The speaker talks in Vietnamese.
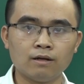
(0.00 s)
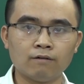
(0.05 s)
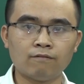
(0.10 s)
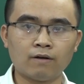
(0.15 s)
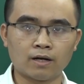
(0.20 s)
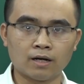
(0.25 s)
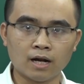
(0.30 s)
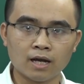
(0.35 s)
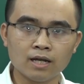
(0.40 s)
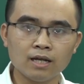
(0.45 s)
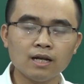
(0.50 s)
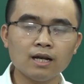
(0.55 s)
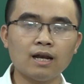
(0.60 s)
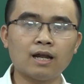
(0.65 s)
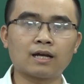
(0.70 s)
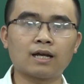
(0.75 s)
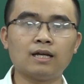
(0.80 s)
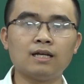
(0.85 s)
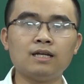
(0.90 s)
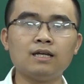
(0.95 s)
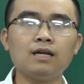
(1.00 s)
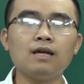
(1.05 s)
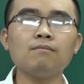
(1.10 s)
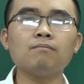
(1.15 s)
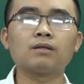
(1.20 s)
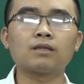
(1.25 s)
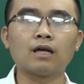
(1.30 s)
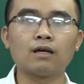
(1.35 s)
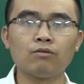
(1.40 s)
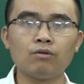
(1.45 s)
Và đấy là cái ý nghĩa
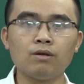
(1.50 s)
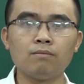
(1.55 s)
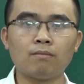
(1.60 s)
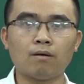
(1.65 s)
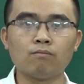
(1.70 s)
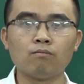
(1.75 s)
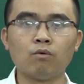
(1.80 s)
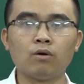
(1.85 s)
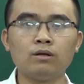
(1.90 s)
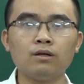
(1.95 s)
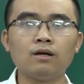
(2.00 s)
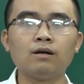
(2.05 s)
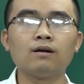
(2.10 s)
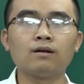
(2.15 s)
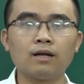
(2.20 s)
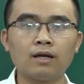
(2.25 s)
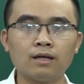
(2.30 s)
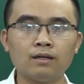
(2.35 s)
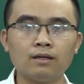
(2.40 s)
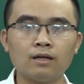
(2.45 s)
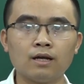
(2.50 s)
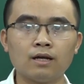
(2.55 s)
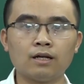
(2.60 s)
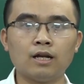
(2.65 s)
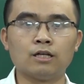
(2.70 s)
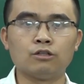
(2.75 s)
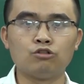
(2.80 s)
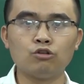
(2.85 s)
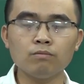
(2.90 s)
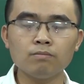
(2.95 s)
mà thầy Huy mong muốn hướng đến,
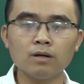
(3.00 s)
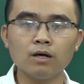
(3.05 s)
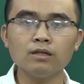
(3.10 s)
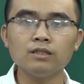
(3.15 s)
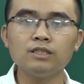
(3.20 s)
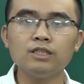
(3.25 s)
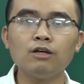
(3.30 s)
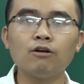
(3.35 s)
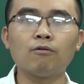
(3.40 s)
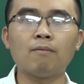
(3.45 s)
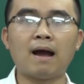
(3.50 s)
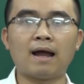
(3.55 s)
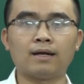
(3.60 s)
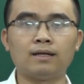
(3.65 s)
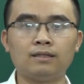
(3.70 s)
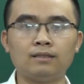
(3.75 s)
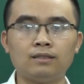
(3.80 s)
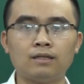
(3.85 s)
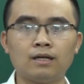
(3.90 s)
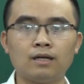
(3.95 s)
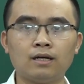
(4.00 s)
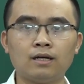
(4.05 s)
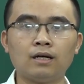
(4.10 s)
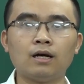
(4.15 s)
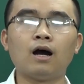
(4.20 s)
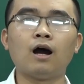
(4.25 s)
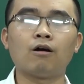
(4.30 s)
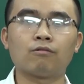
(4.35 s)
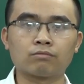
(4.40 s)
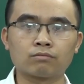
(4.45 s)
để giúp đỡ nhiều bạn hơn
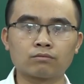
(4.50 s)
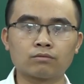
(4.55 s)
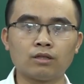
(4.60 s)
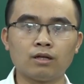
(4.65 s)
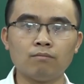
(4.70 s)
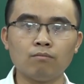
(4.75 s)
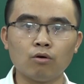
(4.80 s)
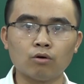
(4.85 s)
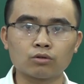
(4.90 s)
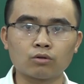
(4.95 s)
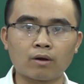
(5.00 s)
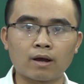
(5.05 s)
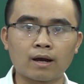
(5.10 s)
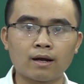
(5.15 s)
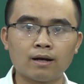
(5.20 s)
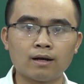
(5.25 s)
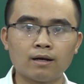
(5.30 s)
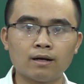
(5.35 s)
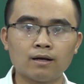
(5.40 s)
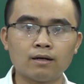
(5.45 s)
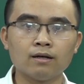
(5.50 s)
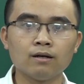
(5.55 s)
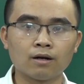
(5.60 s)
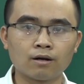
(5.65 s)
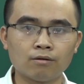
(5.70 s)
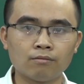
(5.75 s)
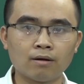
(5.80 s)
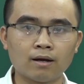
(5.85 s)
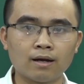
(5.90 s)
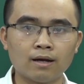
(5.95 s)
học tiến bộ toán, được
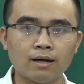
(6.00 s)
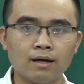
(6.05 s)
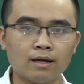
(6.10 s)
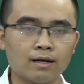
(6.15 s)
không ạ?